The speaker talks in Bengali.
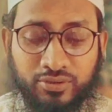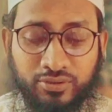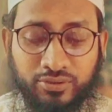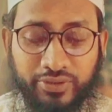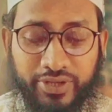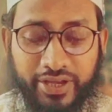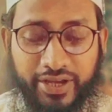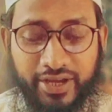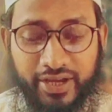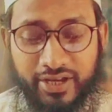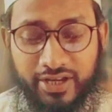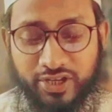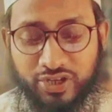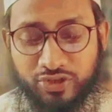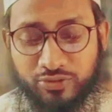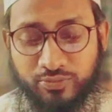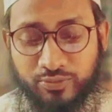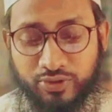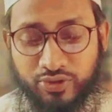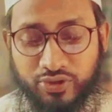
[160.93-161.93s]
তো এখানে
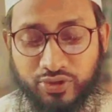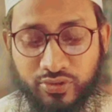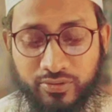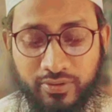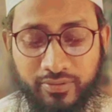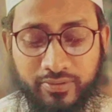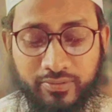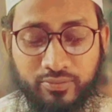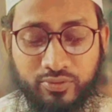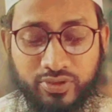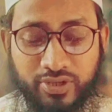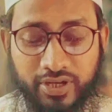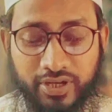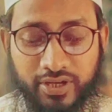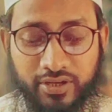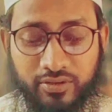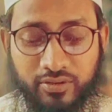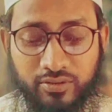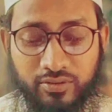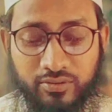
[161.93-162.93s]
স্পষ্টভাবে বোঝা
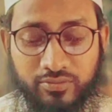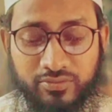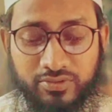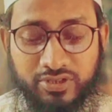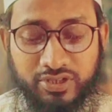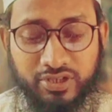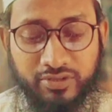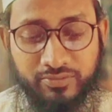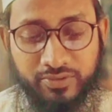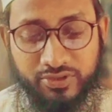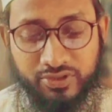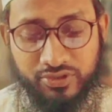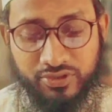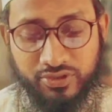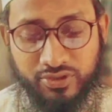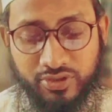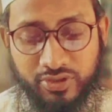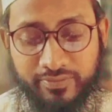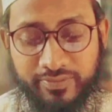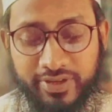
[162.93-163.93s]
গেল তিরমিজু
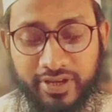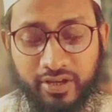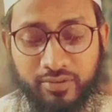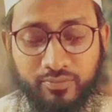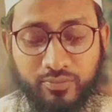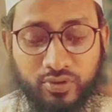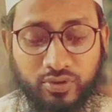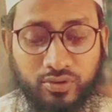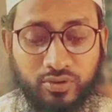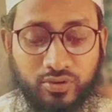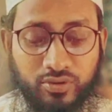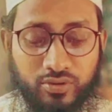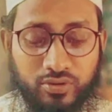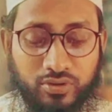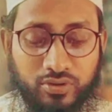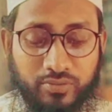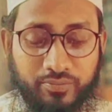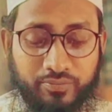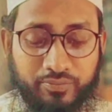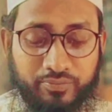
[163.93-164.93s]
শরীফ একমখণ্ড
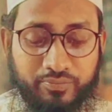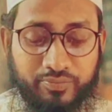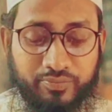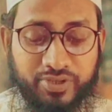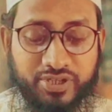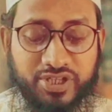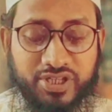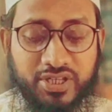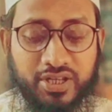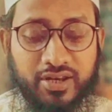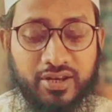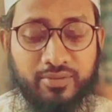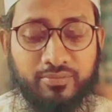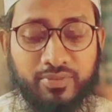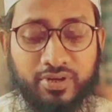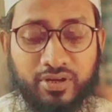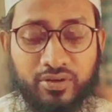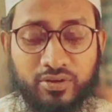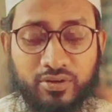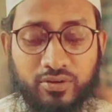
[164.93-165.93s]
পৃষ্ঠা
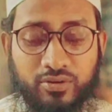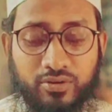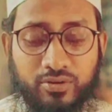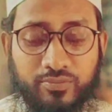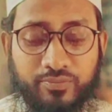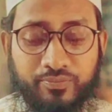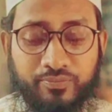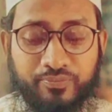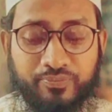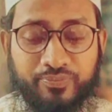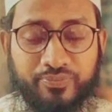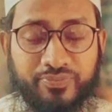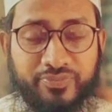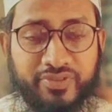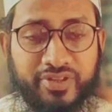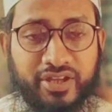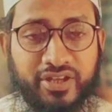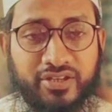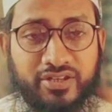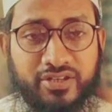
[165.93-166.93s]
নাম্বার হইল
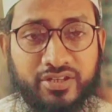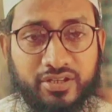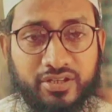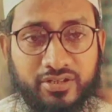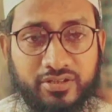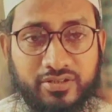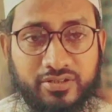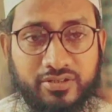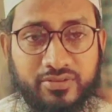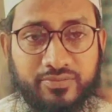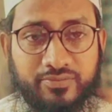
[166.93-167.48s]
নাইনটি এইট